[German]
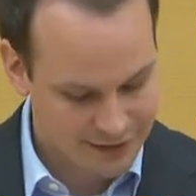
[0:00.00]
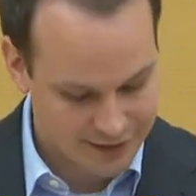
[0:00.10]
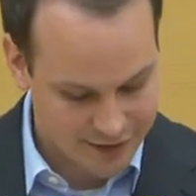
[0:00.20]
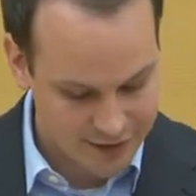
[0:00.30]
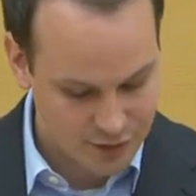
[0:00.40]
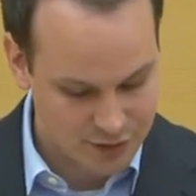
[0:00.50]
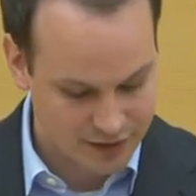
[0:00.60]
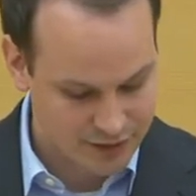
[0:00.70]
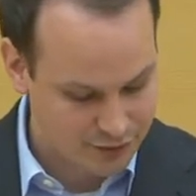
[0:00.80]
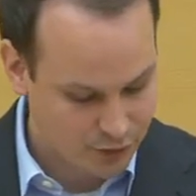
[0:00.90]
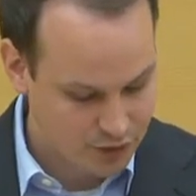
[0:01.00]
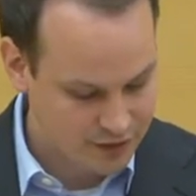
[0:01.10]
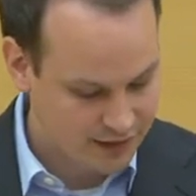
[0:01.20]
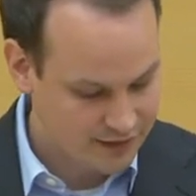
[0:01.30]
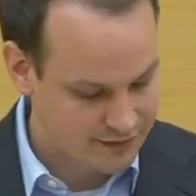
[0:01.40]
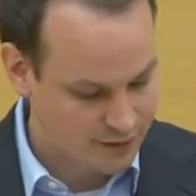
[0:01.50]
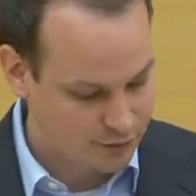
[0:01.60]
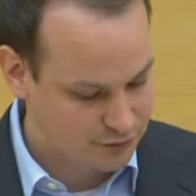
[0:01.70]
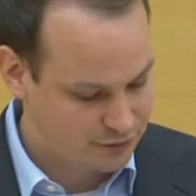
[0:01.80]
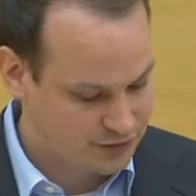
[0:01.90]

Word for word: Distanzunterricht folgen, als auf